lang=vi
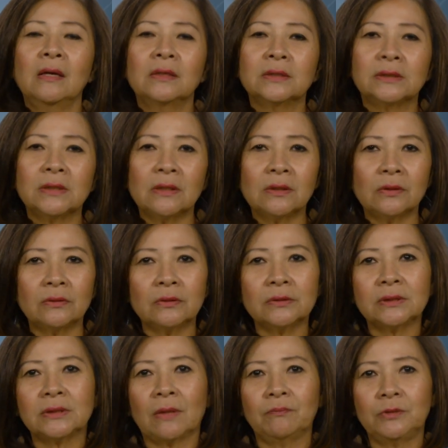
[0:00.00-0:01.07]

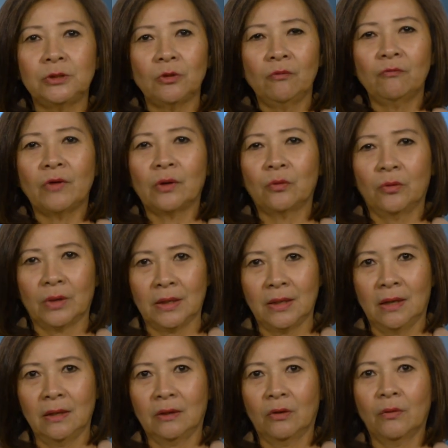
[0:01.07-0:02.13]
Circles tập trung vào cuộc
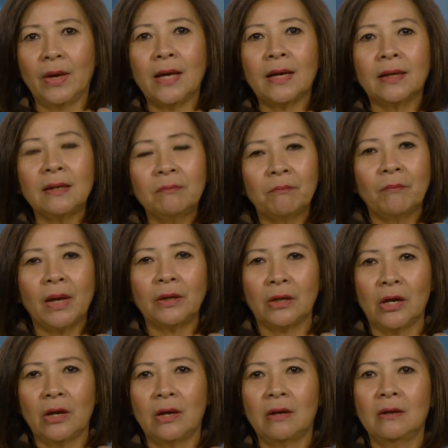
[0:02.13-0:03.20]
đời của Eric
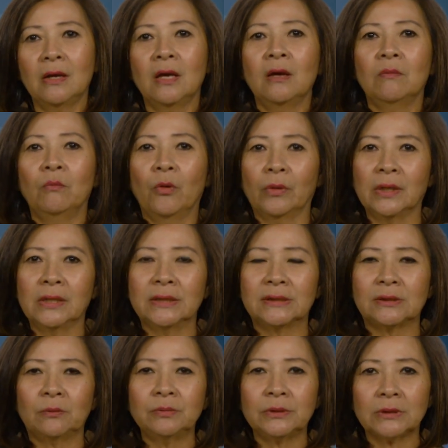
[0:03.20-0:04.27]
Butler, một người
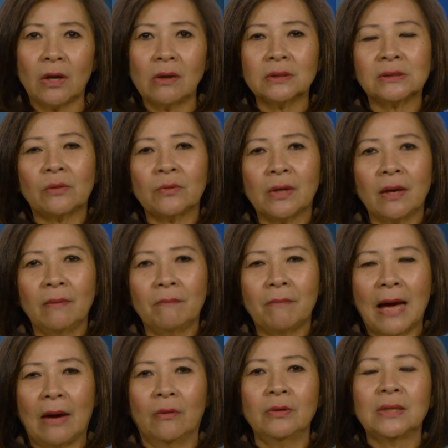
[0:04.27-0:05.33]
sống sót sau cơn
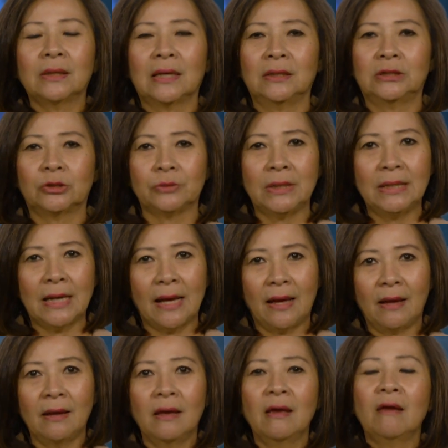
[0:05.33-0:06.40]
bão
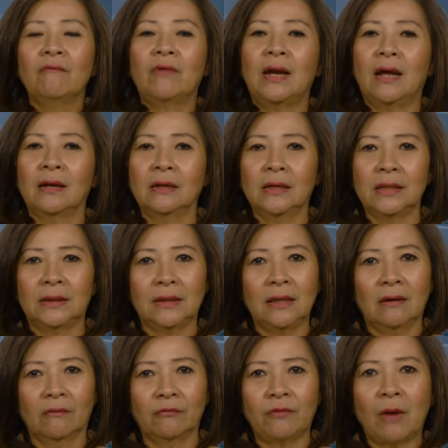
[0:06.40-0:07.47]
Katrina và là người
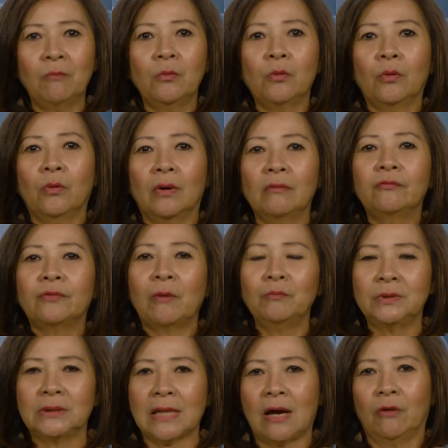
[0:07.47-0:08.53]
tiền phong của phong
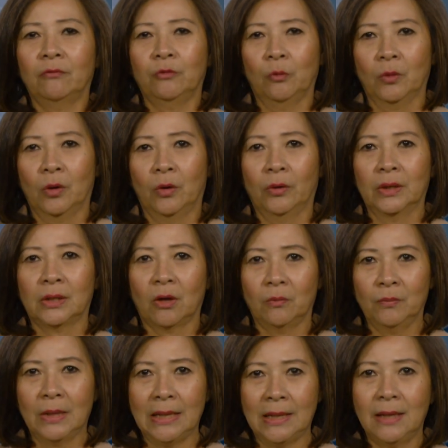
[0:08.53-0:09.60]
trào phục hồi
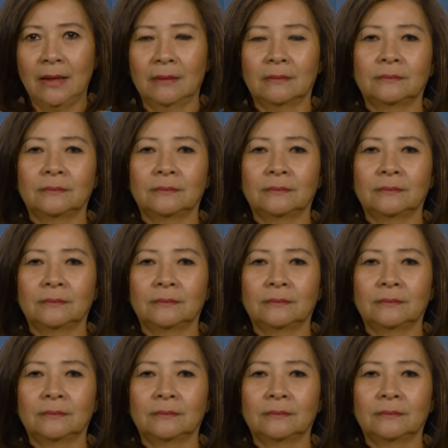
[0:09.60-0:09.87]
công lý.